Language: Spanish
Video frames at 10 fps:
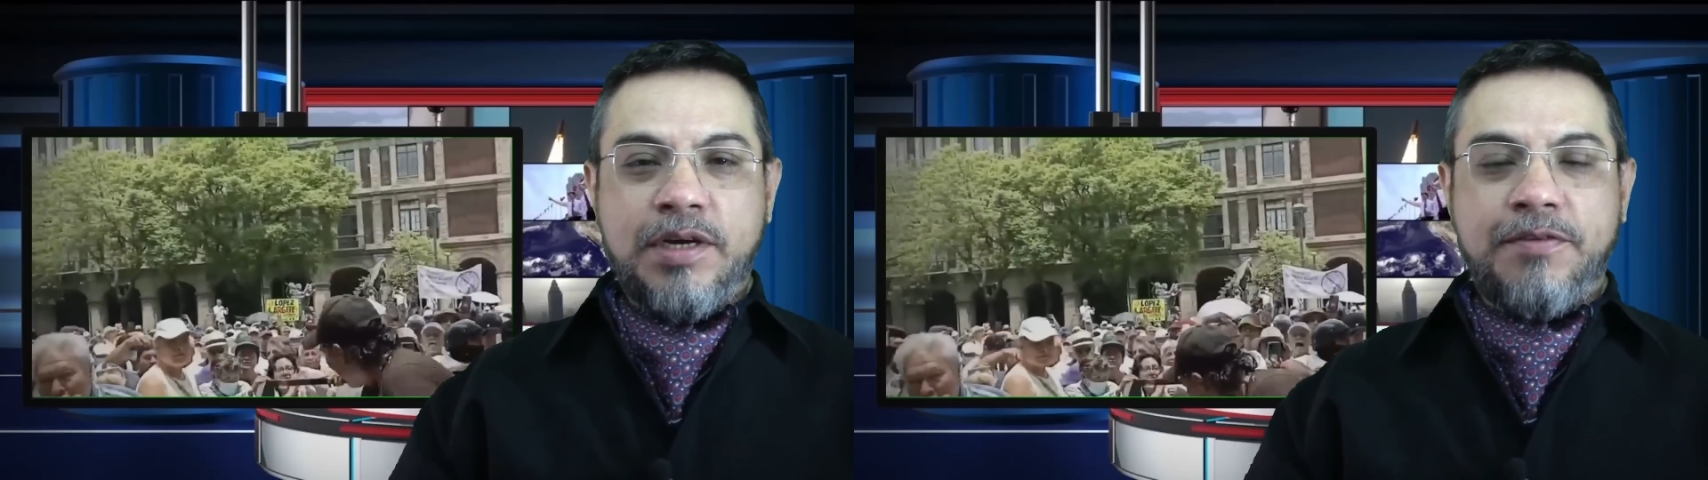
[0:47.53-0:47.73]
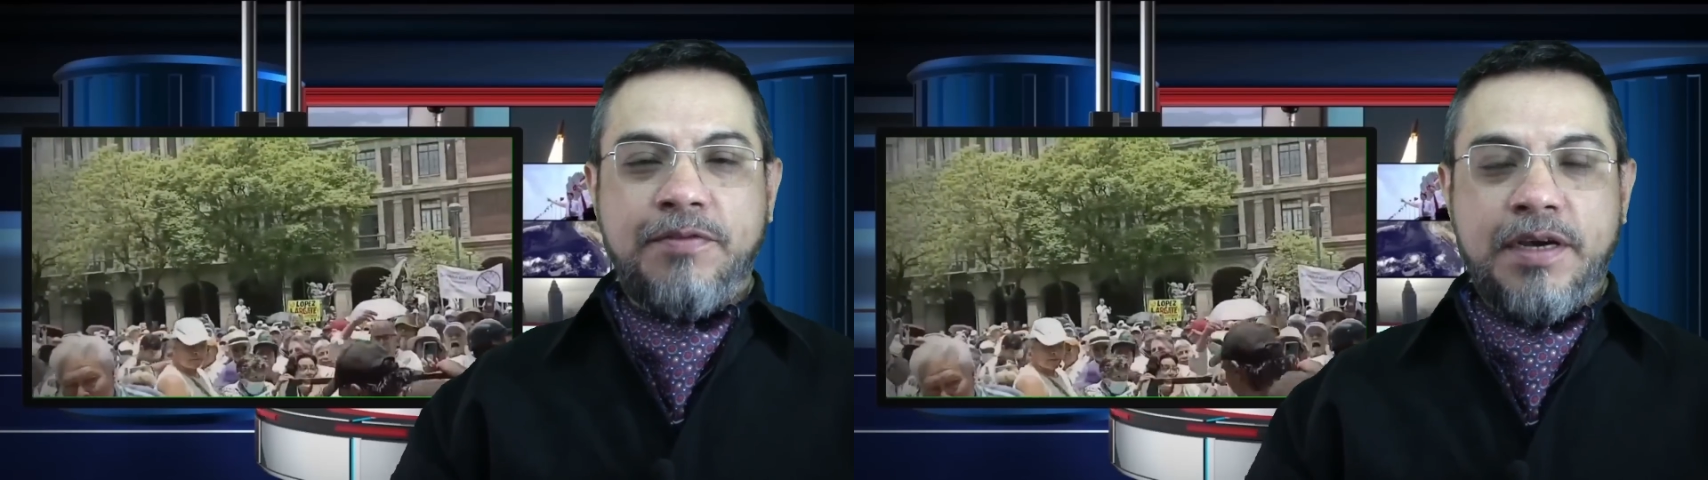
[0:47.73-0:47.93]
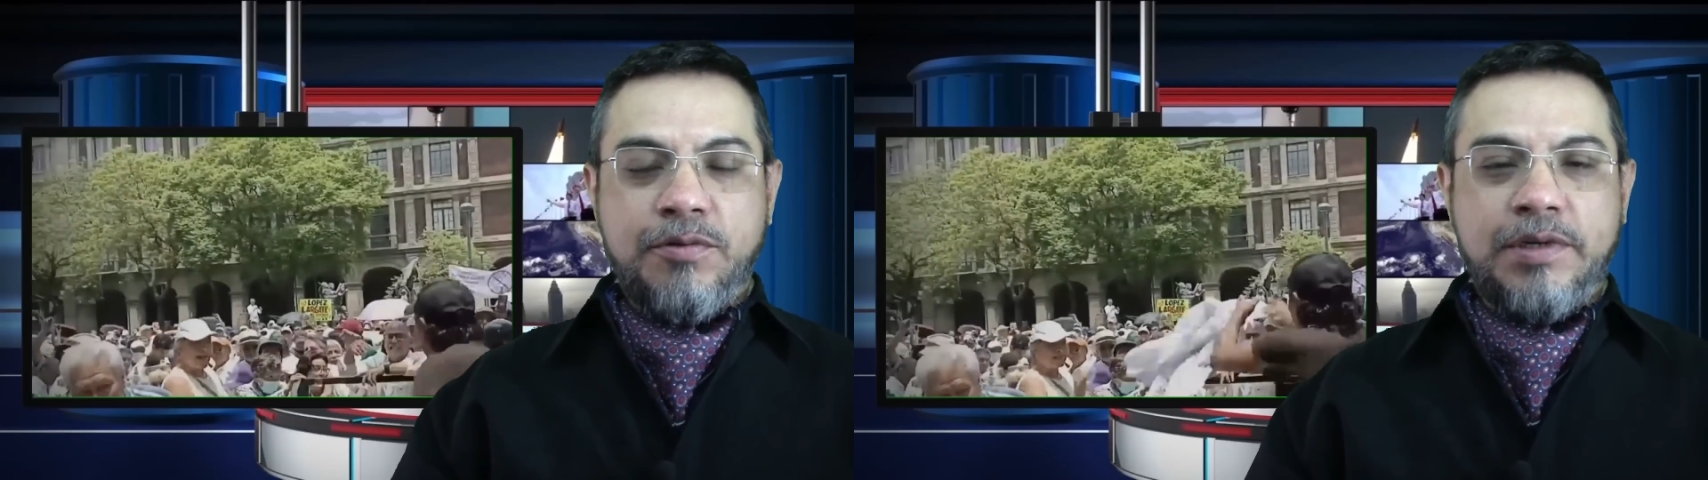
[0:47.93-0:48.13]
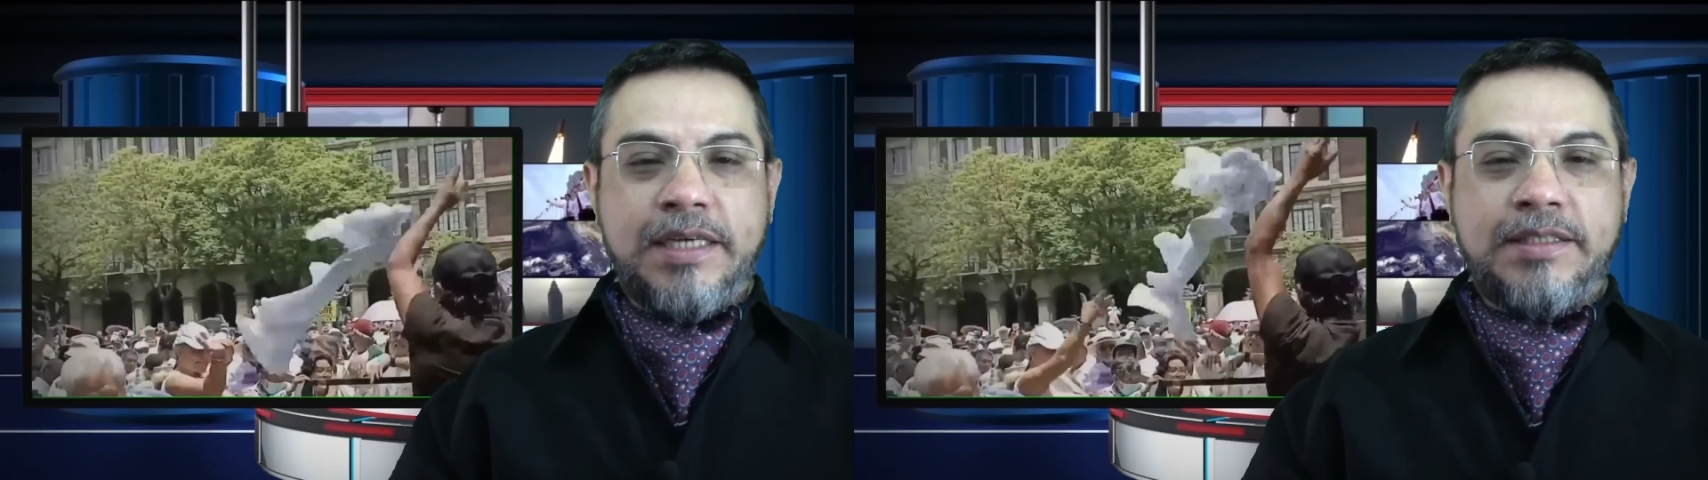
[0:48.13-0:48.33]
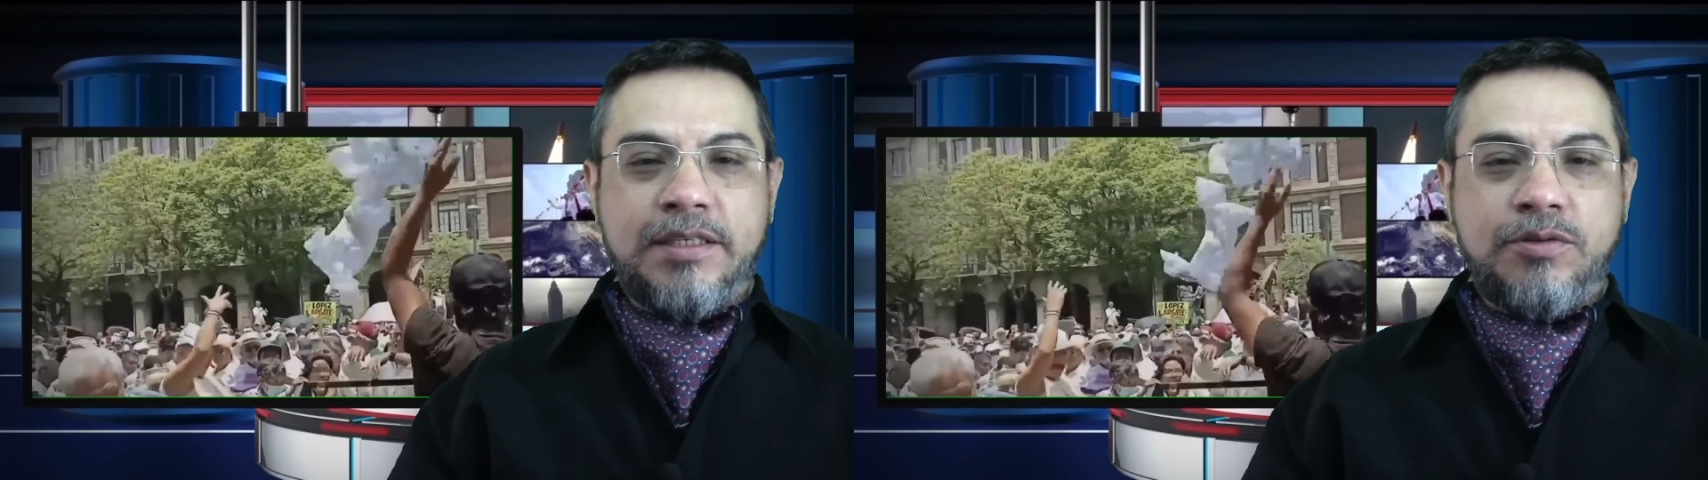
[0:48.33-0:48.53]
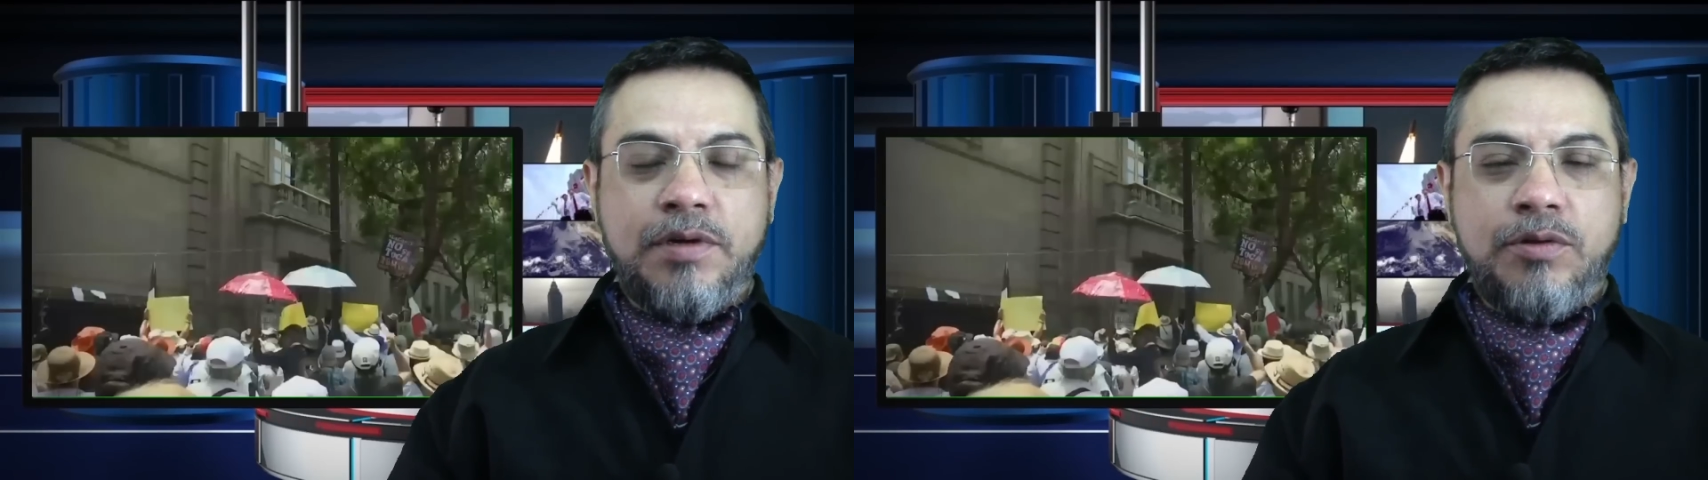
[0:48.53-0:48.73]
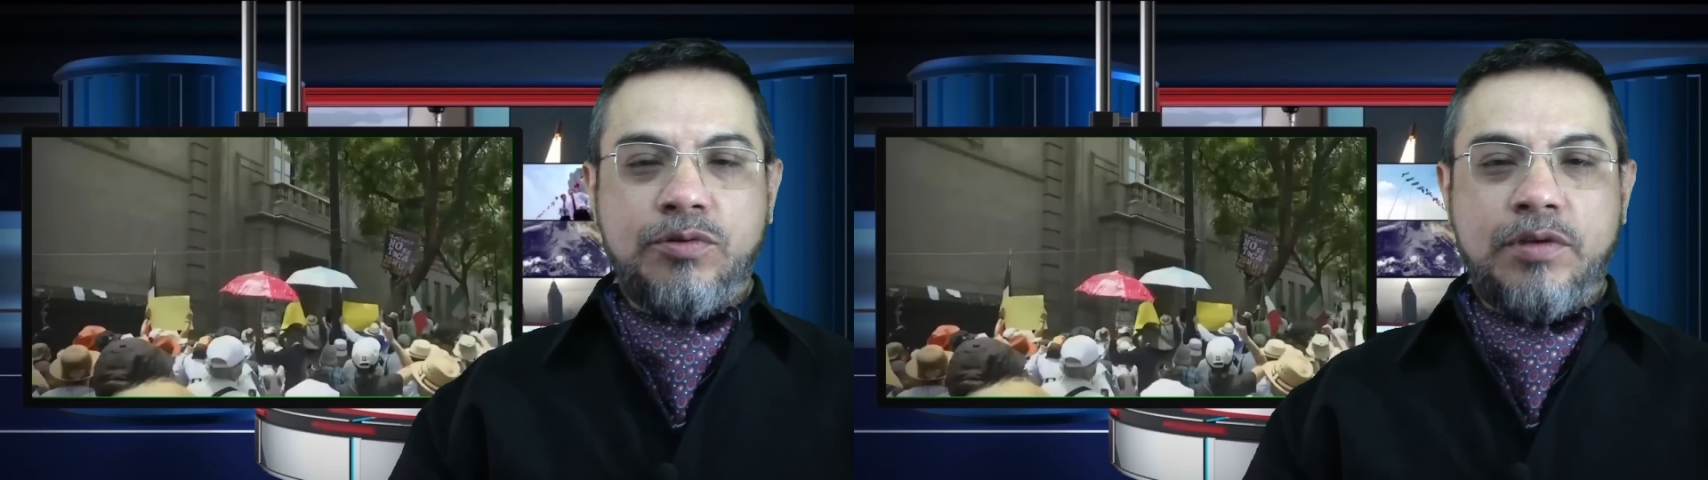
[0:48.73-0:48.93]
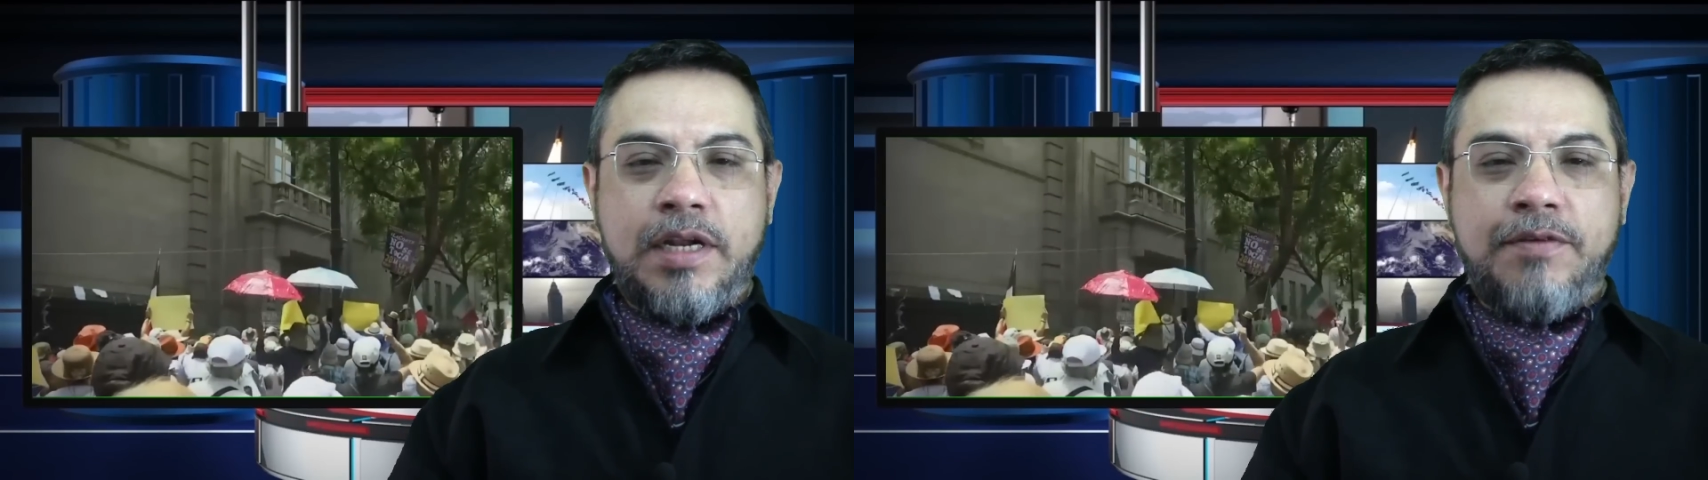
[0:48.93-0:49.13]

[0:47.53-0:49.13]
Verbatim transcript: que fue un exceso el uso de